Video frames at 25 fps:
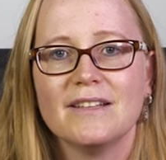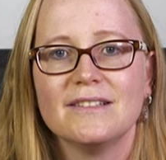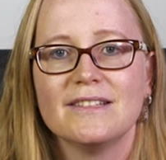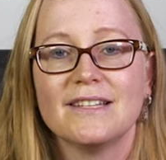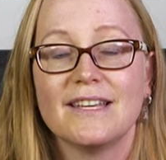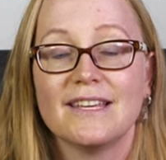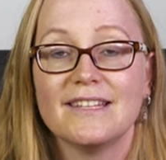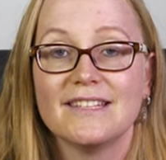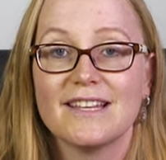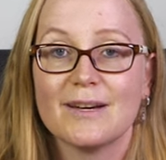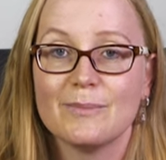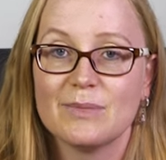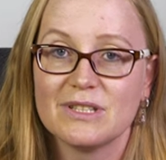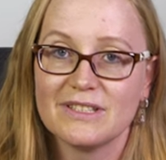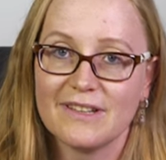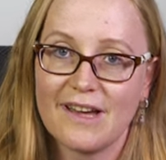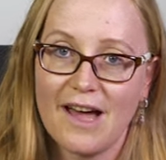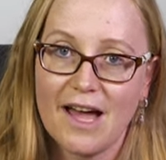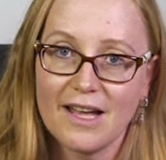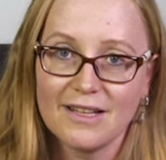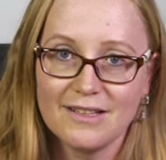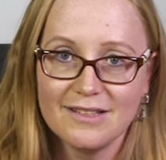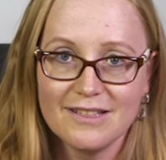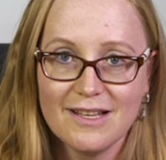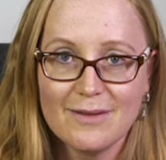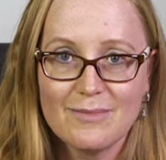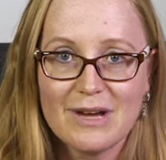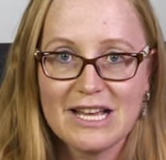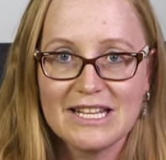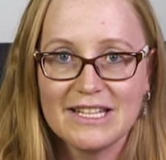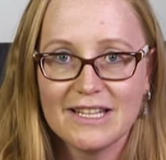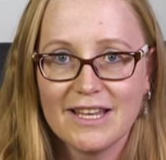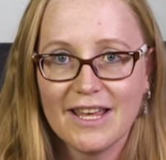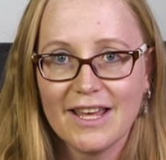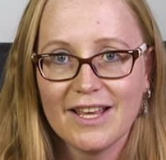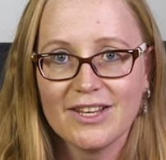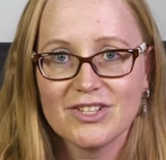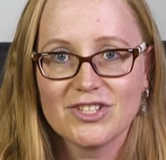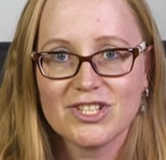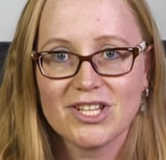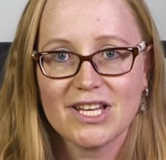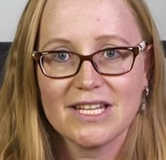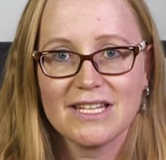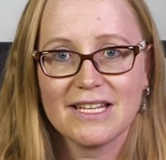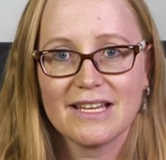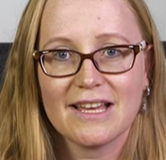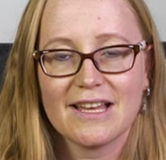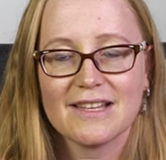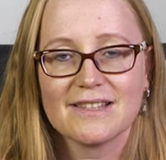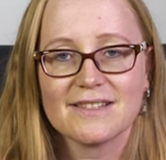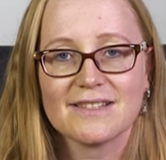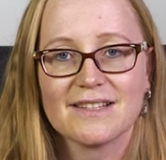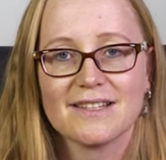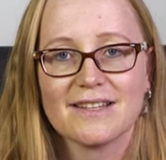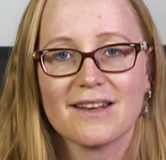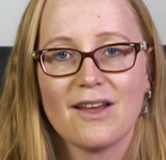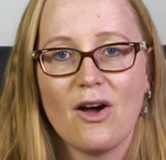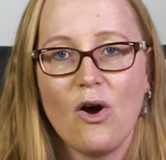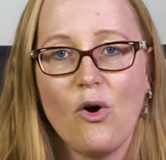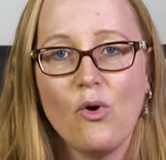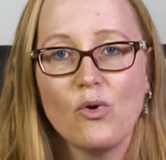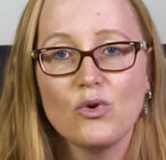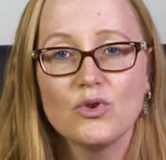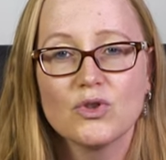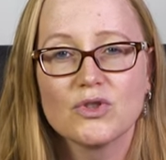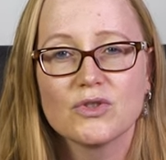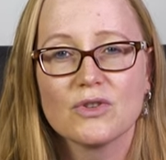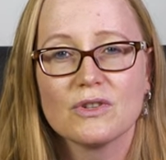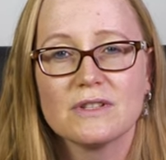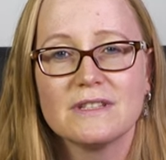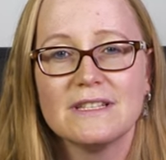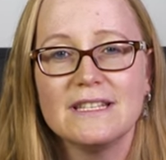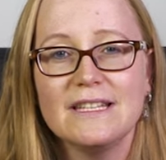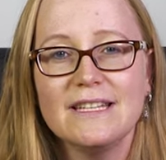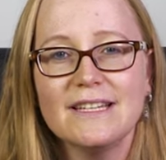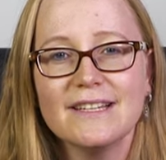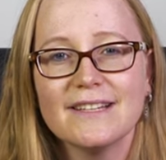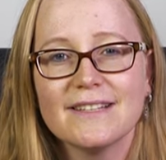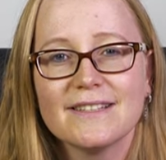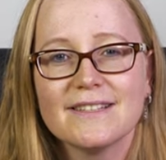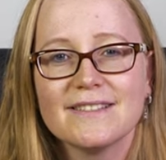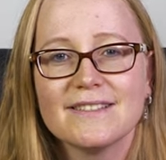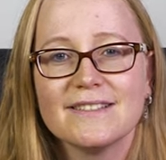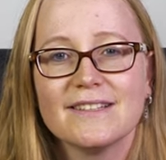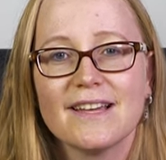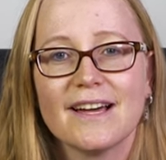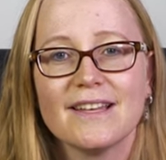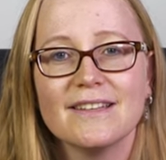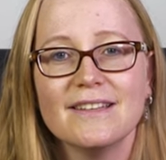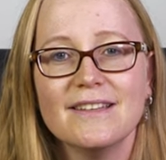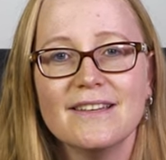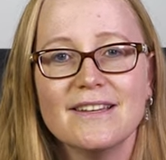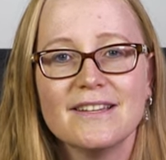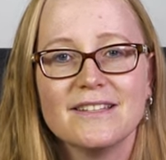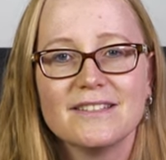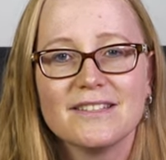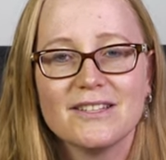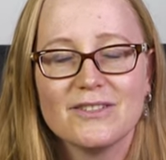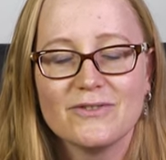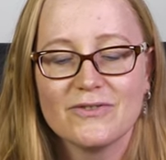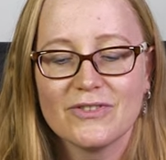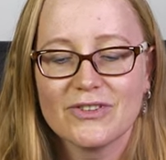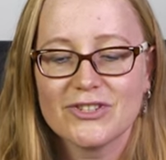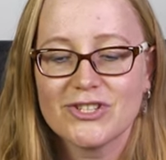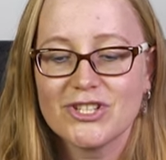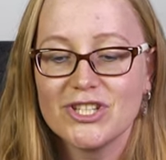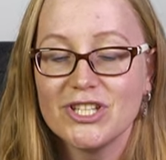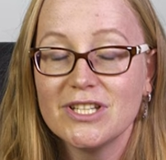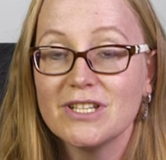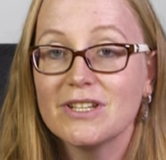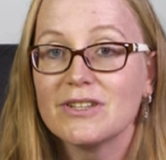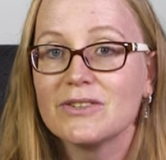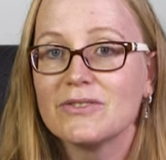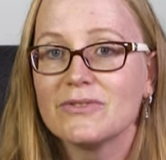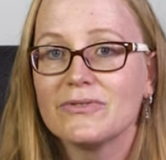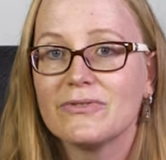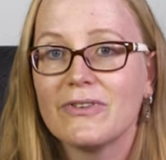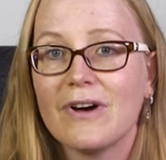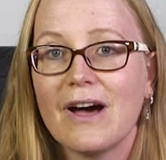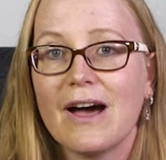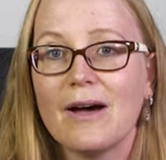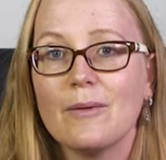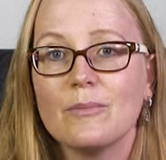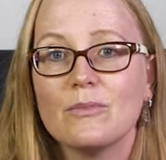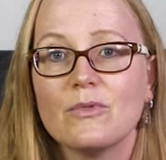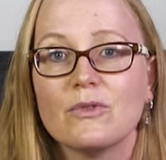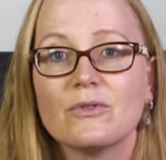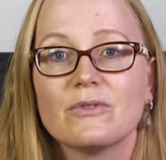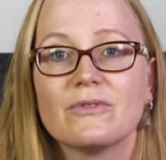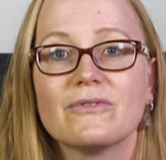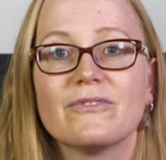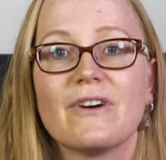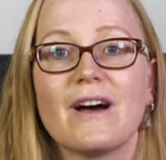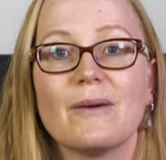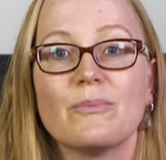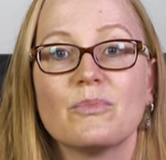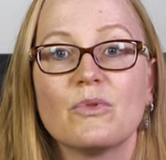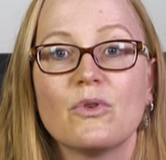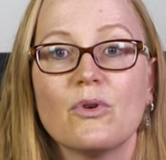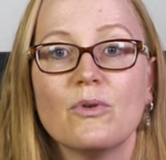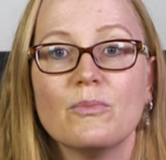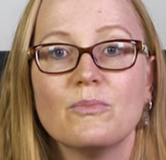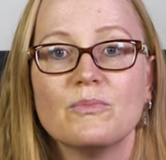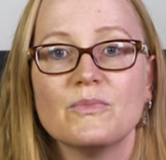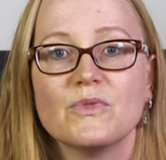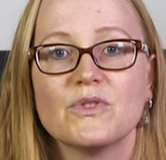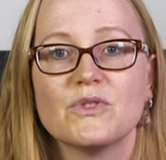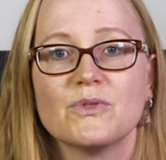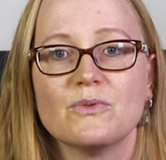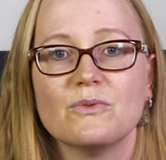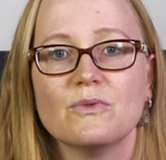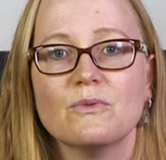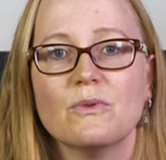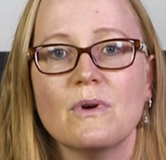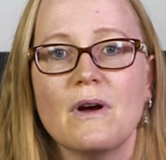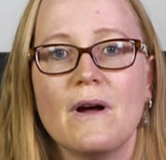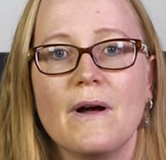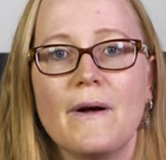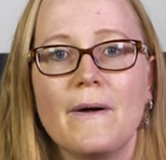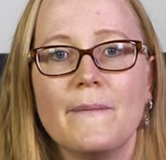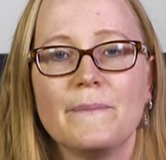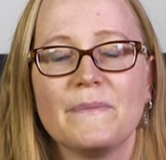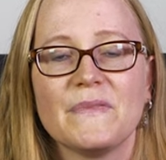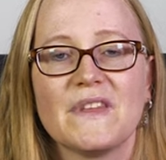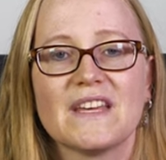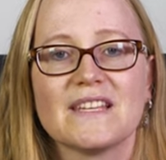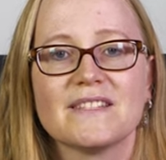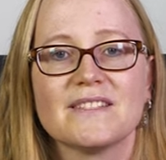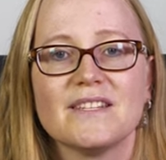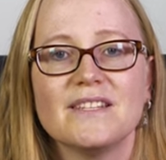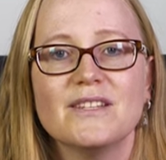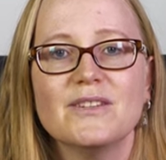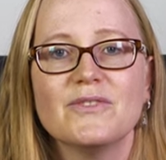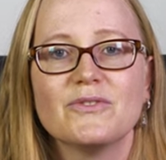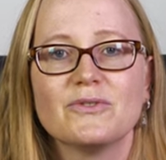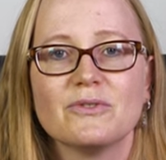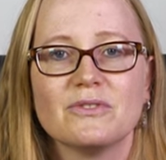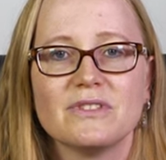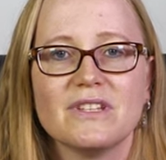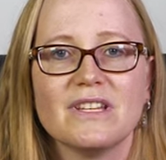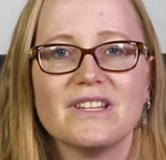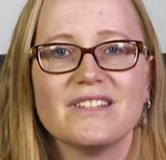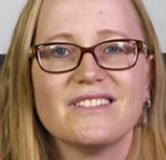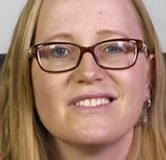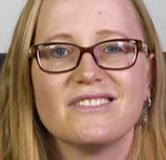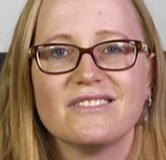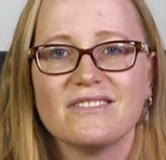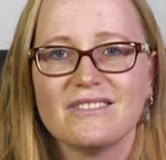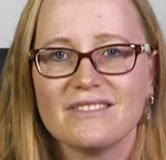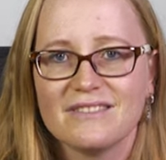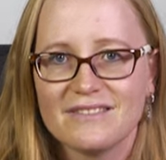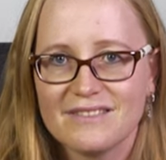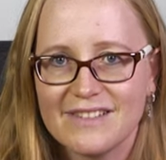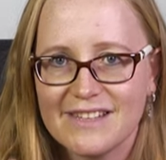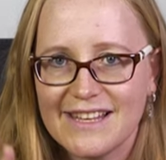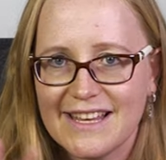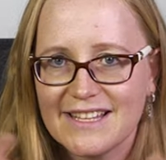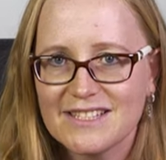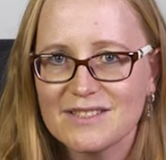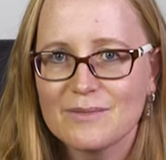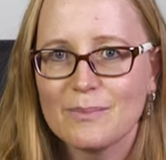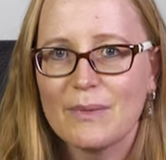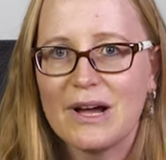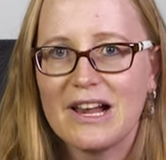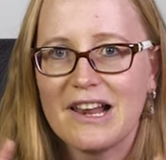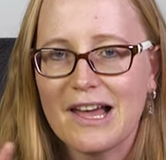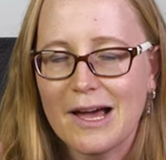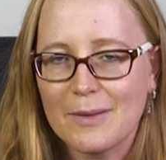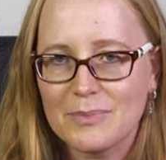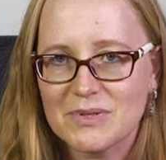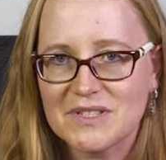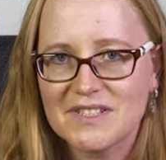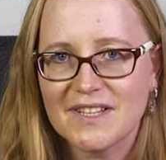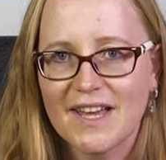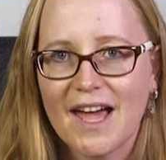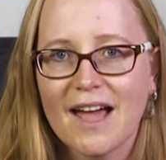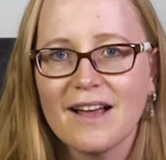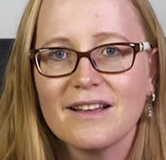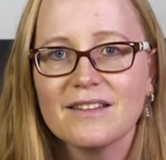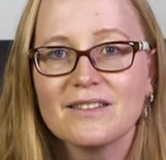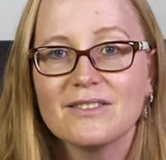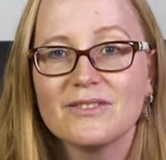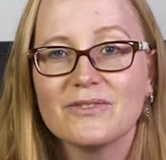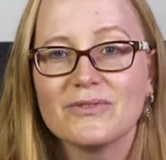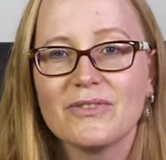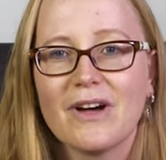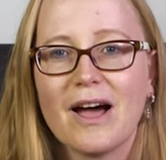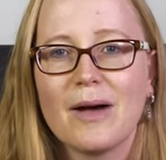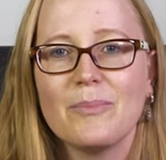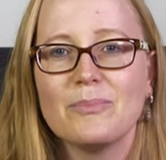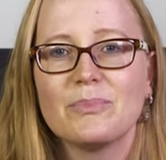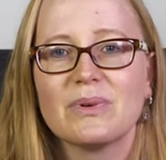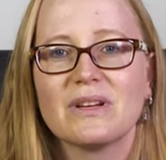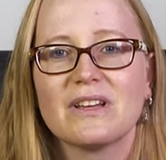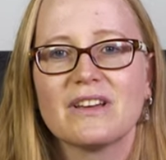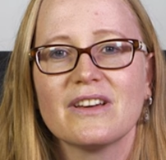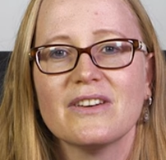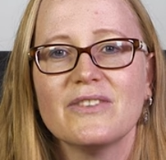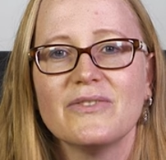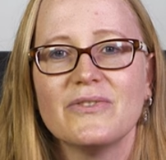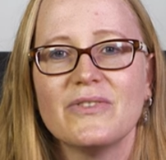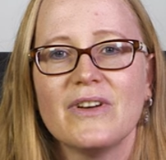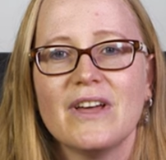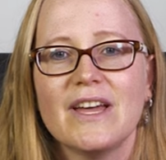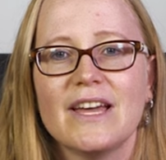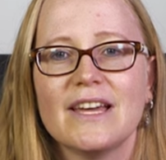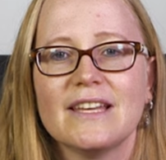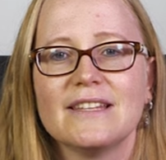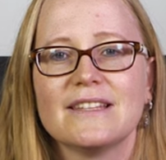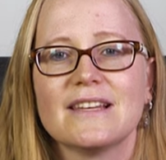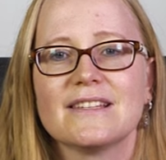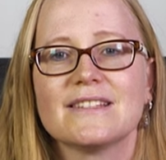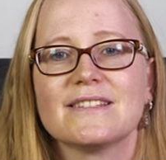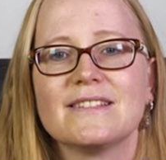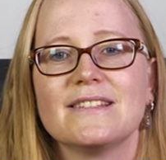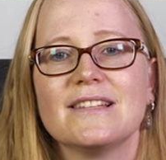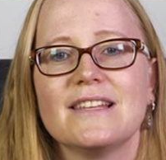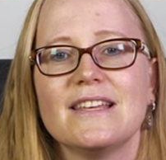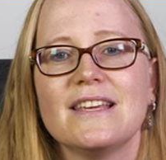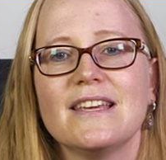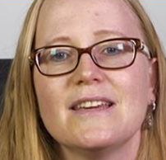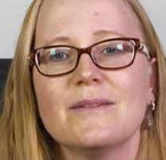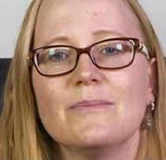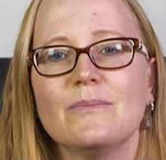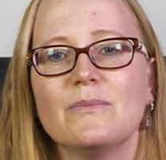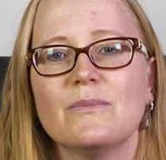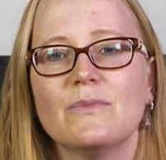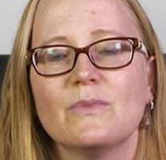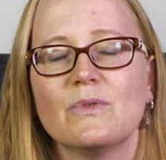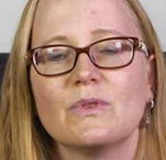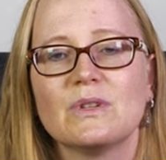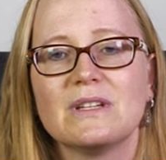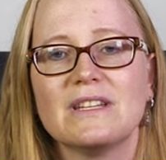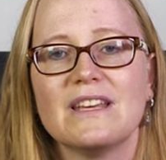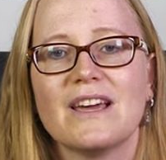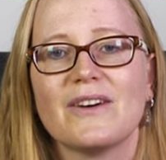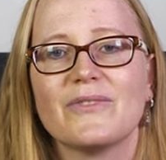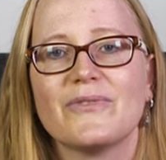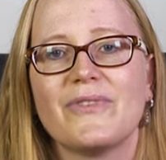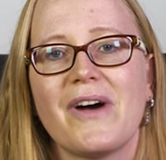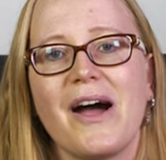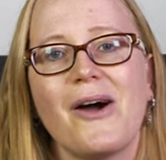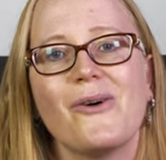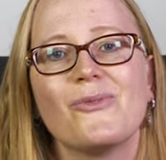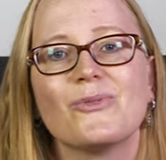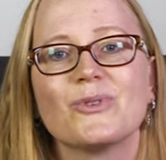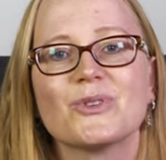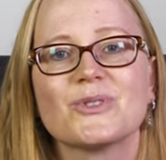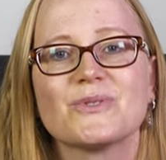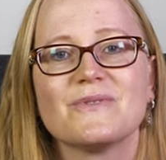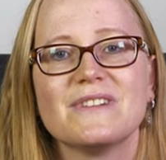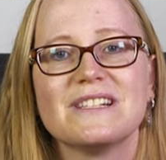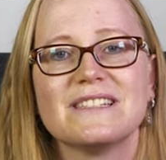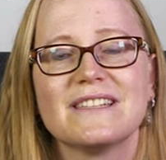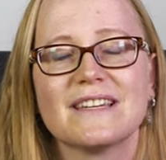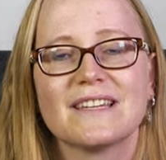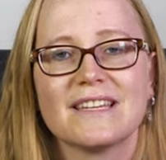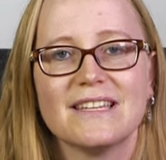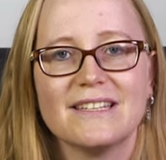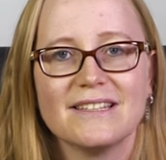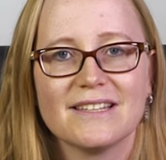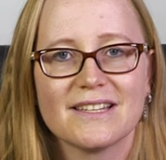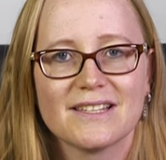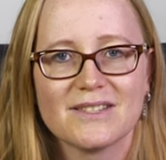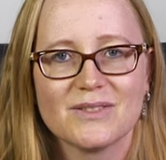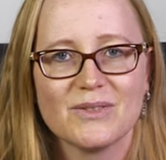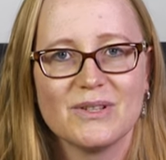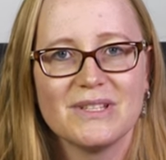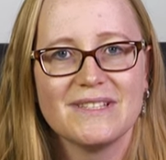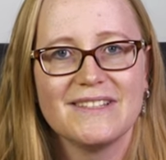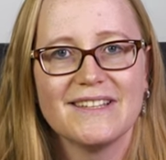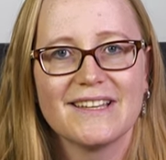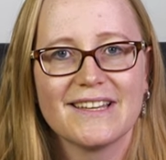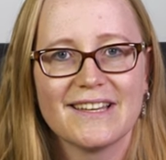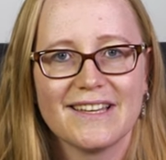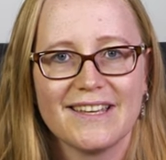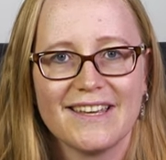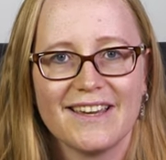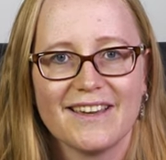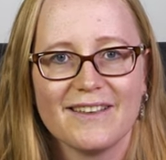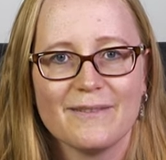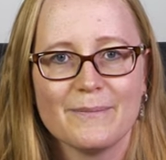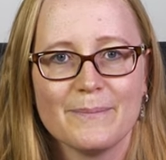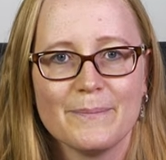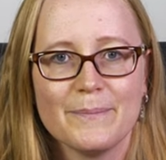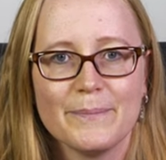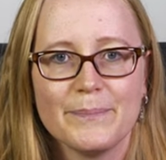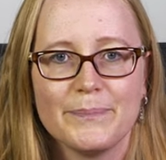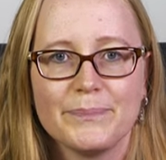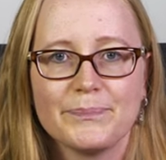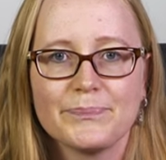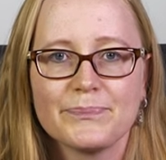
Die Kinder betrachten dabei die Gegenstände ganz genau und sortieren sie dann den verschiedenen Farben und Farbgruppen zu. Das hilft und den erstmal abstrakten Farbbegriff in das Leben und die Erfahrungswelt der Kinder zu integrieren.